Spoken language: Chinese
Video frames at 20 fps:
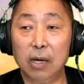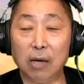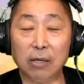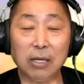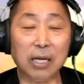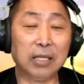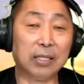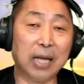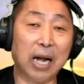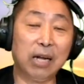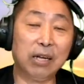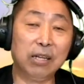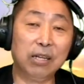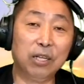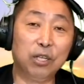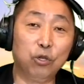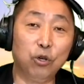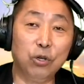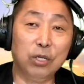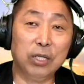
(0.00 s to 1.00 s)
好像
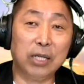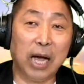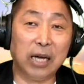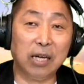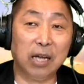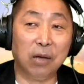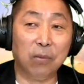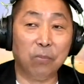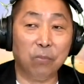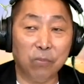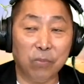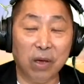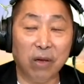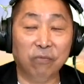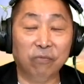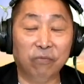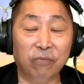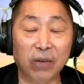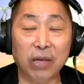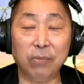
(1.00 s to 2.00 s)
Starlink 就应该呢
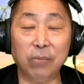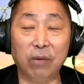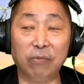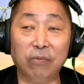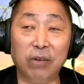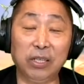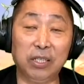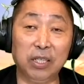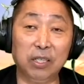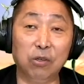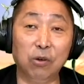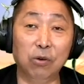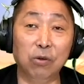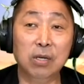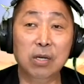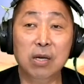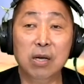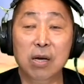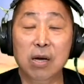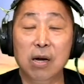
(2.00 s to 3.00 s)
免费免费提
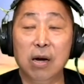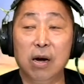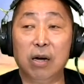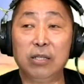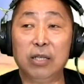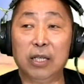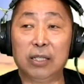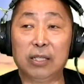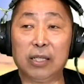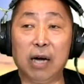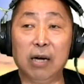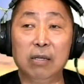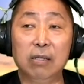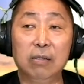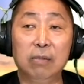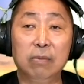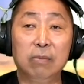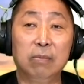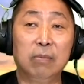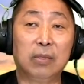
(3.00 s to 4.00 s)
供。而且
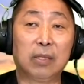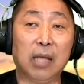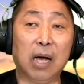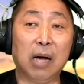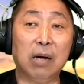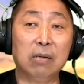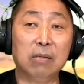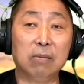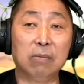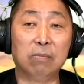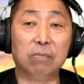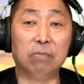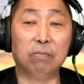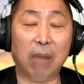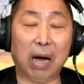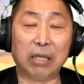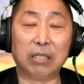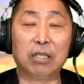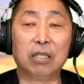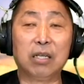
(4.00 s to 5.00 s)
当当
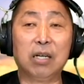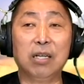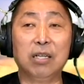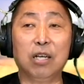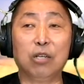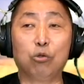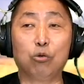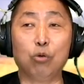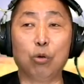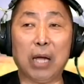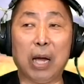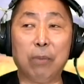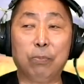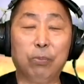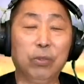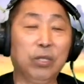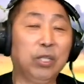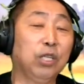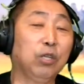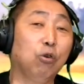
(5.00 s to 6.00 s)
马斯克呢说他
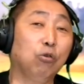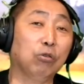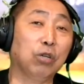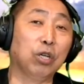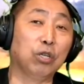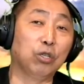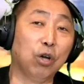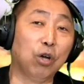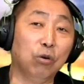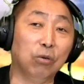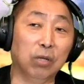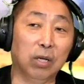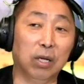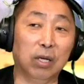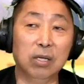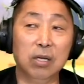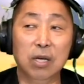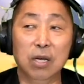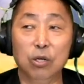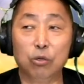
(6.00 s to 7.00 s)
不提供的时候
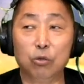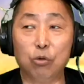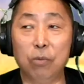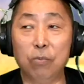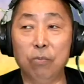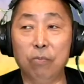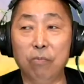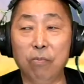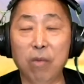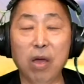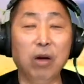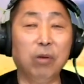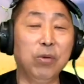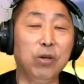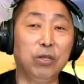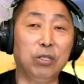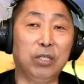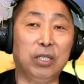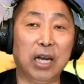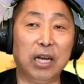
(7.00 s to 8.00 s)
呢，说没有没
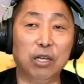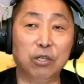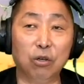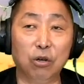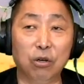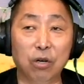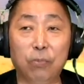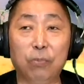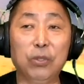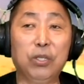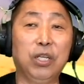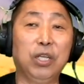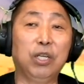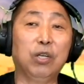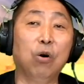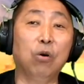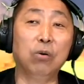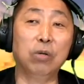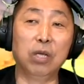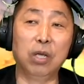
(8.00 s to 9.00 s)
有钱的时候呢不提
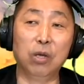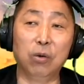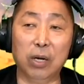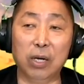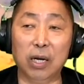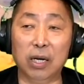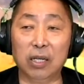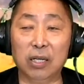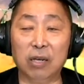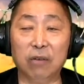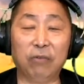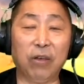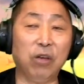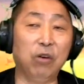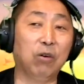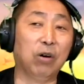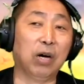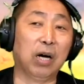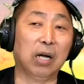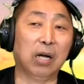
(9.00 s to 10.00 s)
供，因为呢那个费
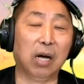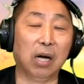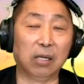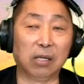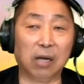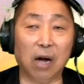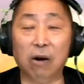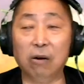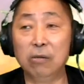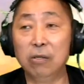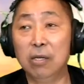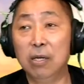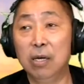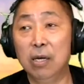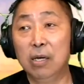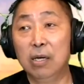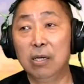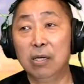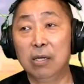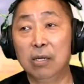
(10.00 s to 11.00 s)
用很很高。
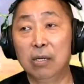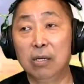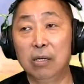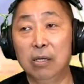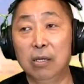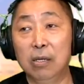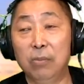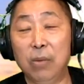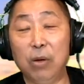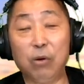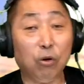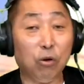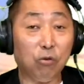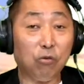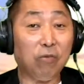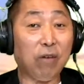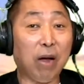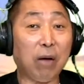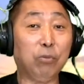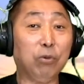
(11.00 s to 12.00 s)
美国的
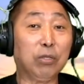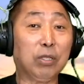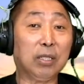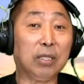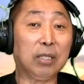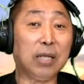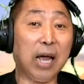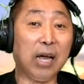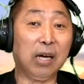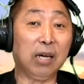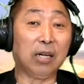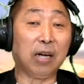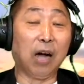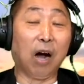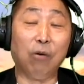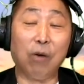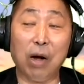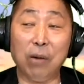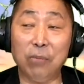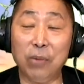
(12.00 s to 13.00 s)
国防部姿态很
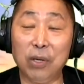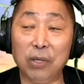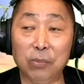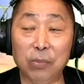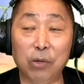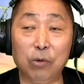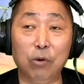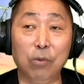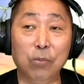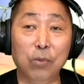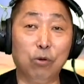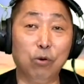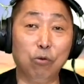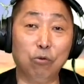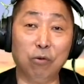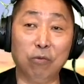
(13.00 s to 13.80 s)
高啊，美美国美国